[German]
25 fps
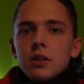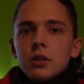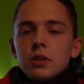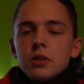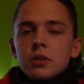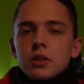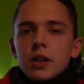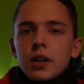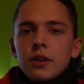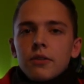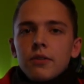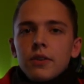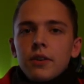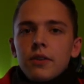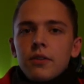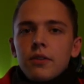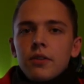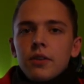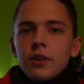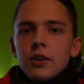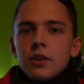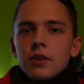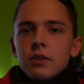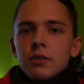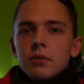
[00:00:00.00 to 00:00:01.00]
Ist ganz
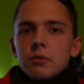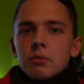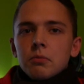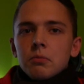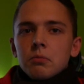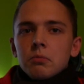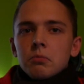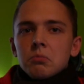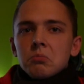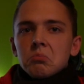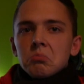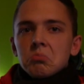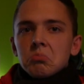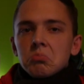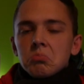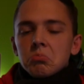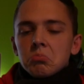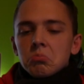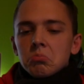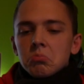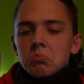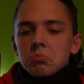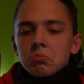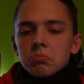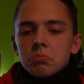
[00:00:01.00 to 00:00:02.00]
witzig.
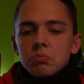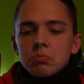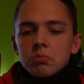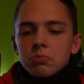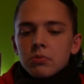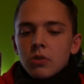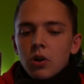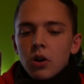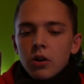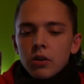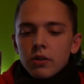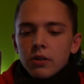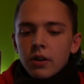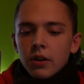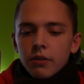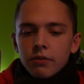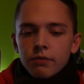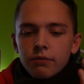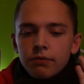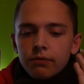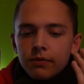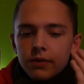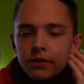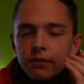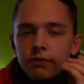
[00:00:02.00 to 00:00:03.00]
Das,
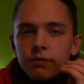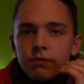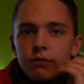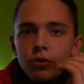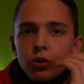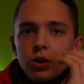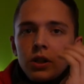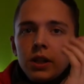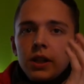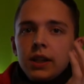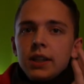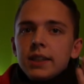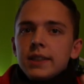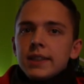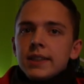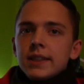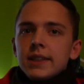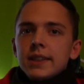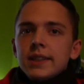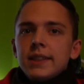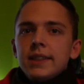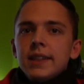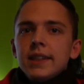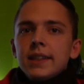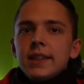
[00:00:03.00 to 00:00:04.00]
für die, die es
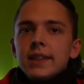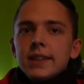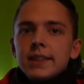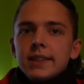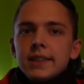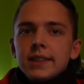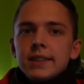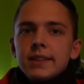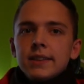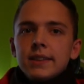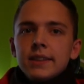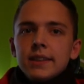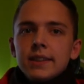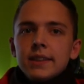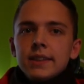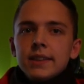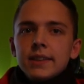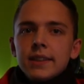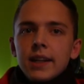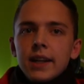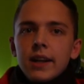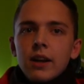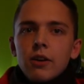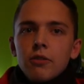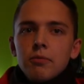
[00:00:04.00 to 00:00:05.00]
interessiert, das
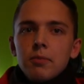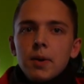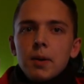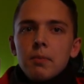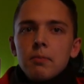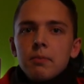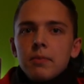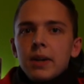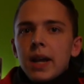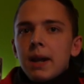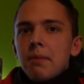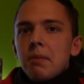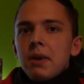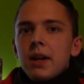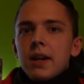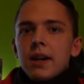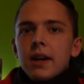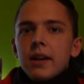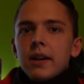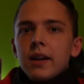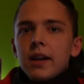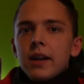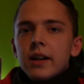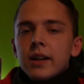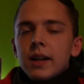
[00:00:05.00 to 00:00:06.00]
ist dann auf meinem
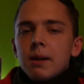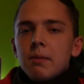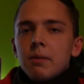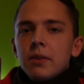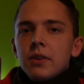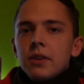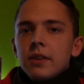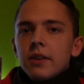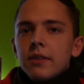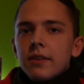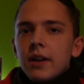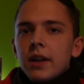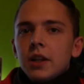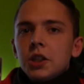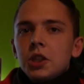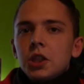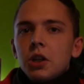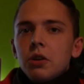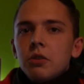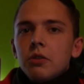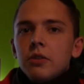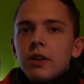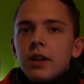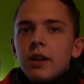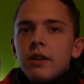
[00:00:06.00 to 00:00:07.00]
Gaming-Kanal, kann man sich das
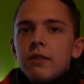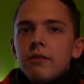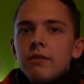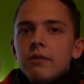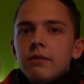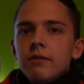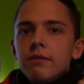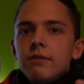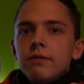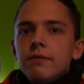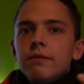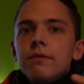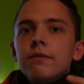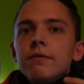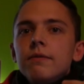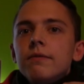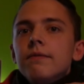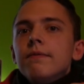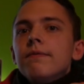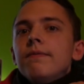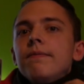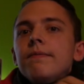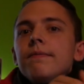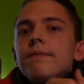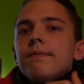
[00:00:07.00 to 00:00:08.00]
anschauen, dann
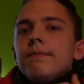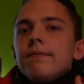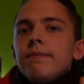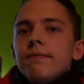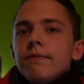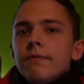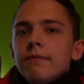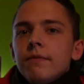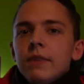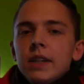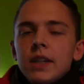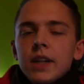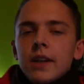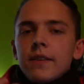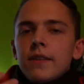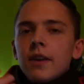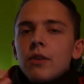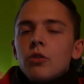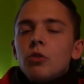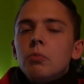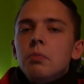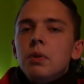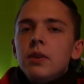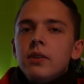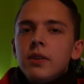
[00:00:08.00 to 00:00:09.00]
wird das
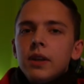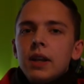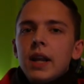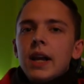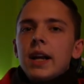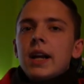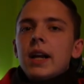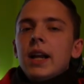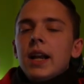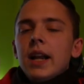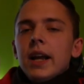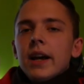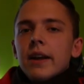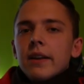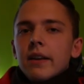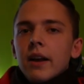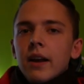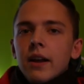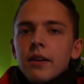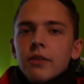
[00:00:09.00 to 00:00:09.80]
da so ein bisschen erklärt.